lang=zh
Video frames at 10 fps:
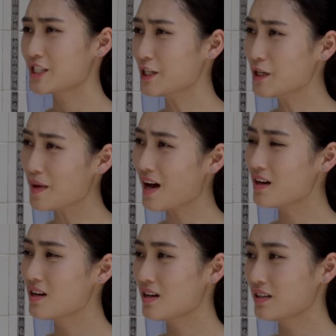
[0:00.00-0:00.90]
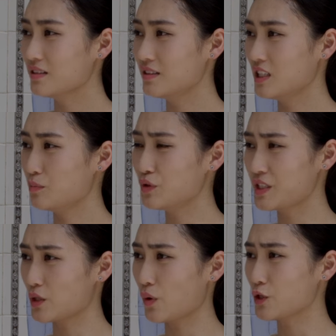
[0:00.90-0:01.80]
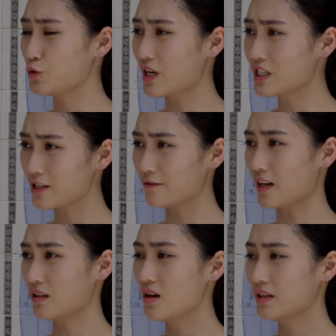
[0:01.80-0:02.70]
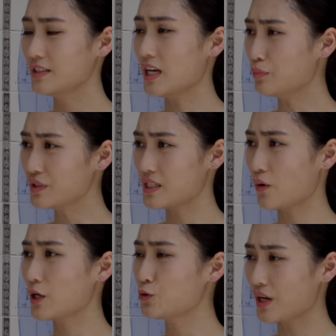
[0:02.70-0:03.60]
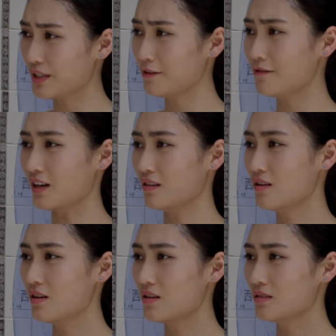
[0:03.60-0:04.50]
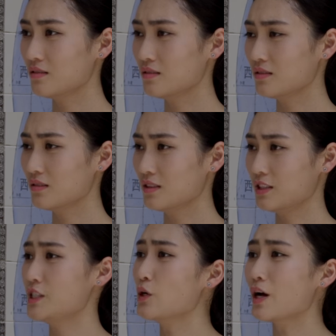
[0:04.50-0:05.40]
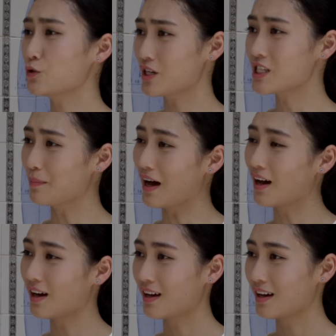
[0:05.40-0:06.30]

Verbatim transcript: 真的吗？你不喜欢学日文，也不喜欢学英文，你喜欢学什么？